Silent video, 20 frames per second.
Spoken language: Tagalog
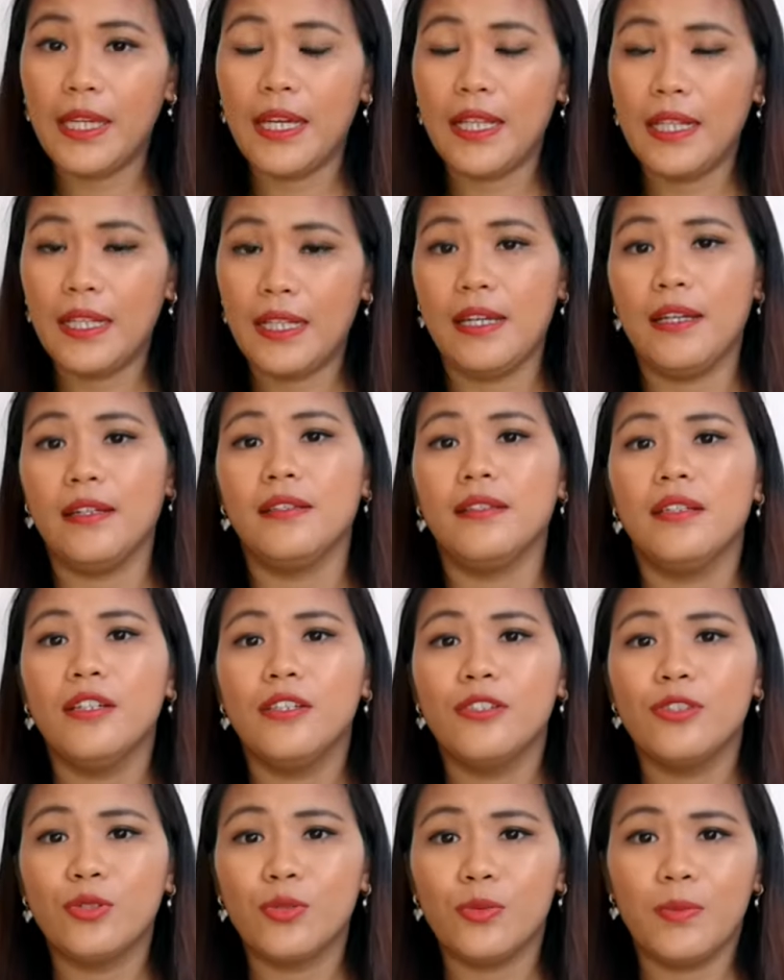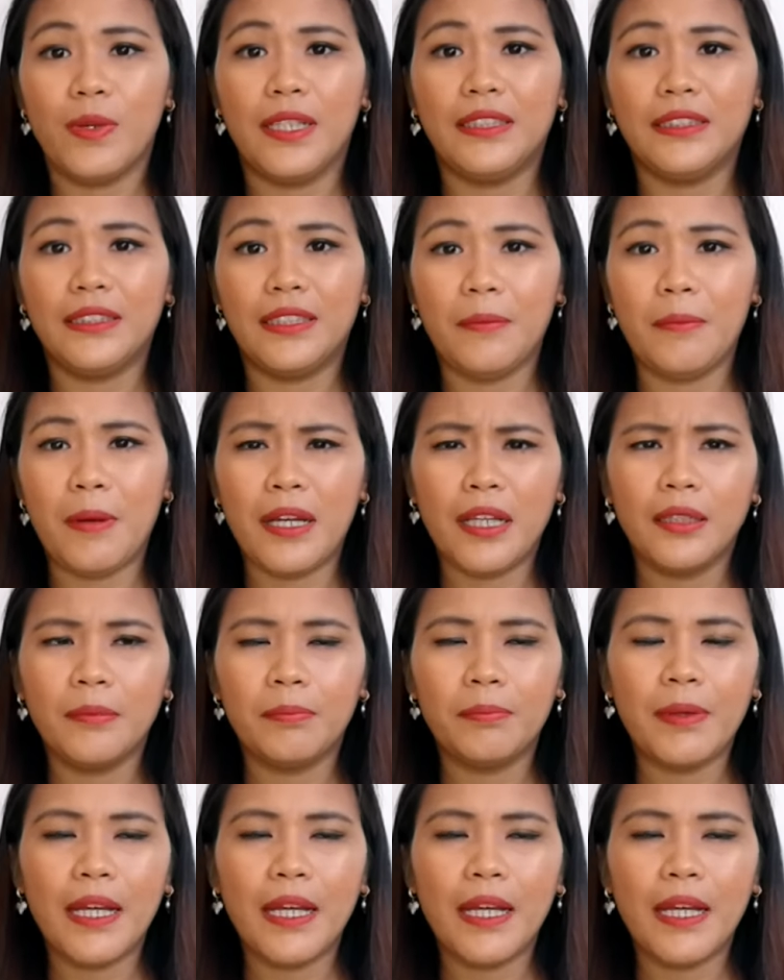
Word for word: ka ng subasta. Bakit?